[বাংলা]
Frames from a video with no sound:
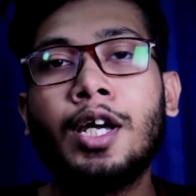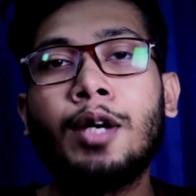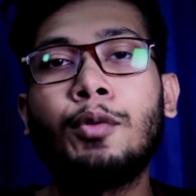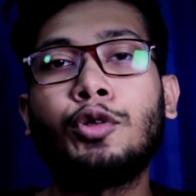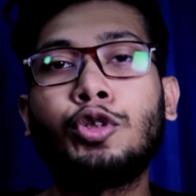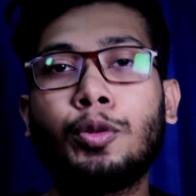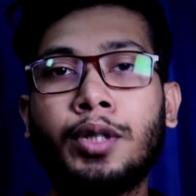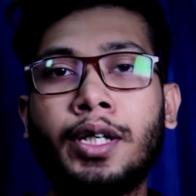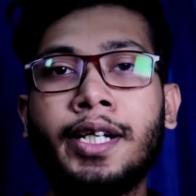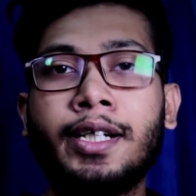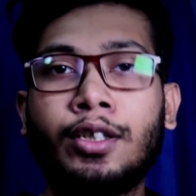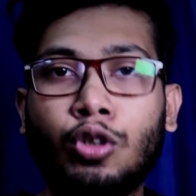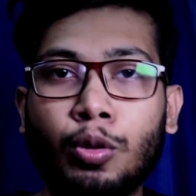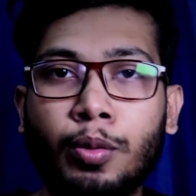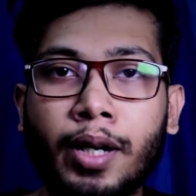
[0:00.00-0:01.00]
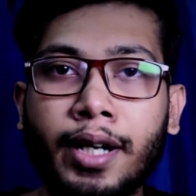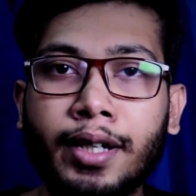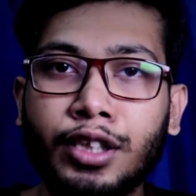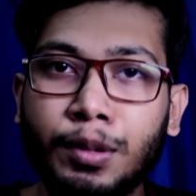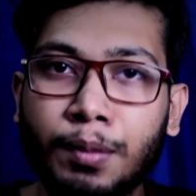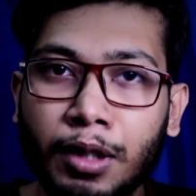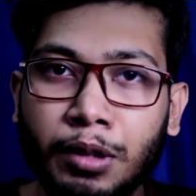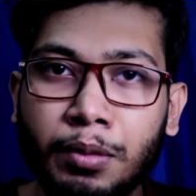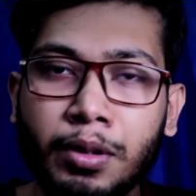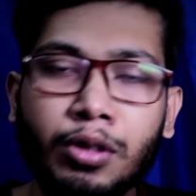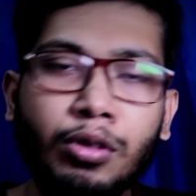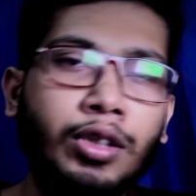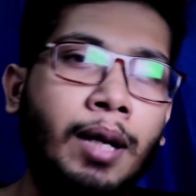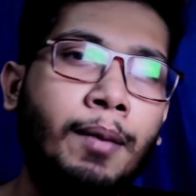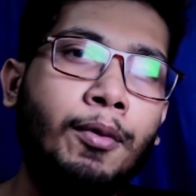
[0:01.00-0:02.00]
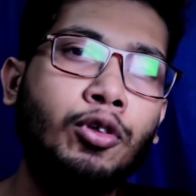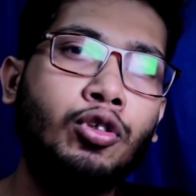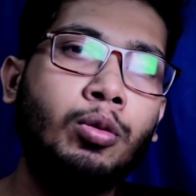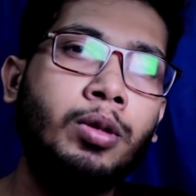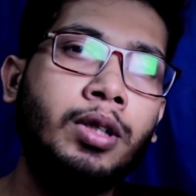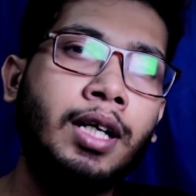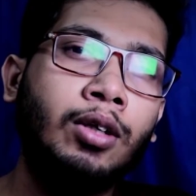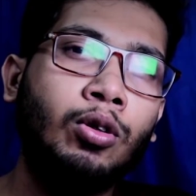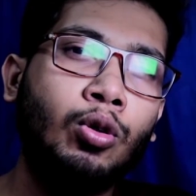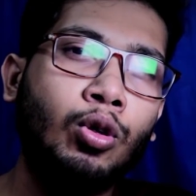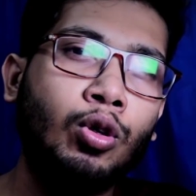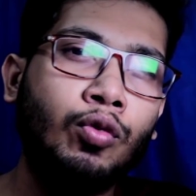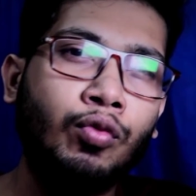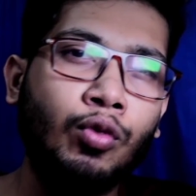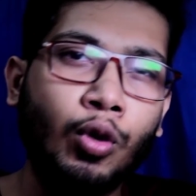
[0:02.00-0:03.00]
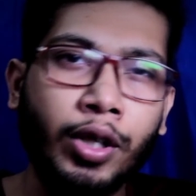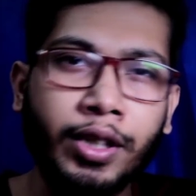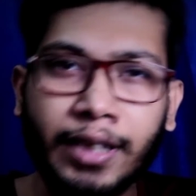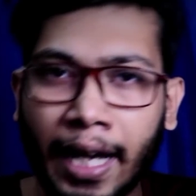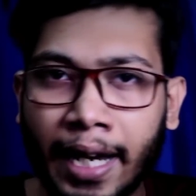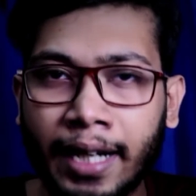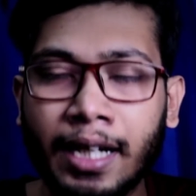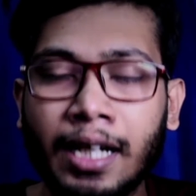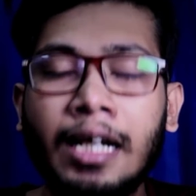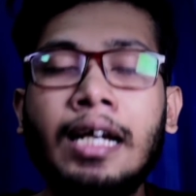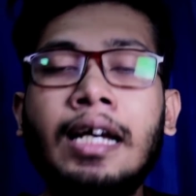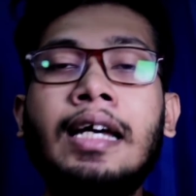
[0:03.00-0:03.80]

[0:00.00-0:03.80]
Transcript: এবং ছবিটা ডিরেক্ট করবে আনিস বাজমি কিন্তু তারপরে ছবিটা আর কখনো ফ্লোরে যায় না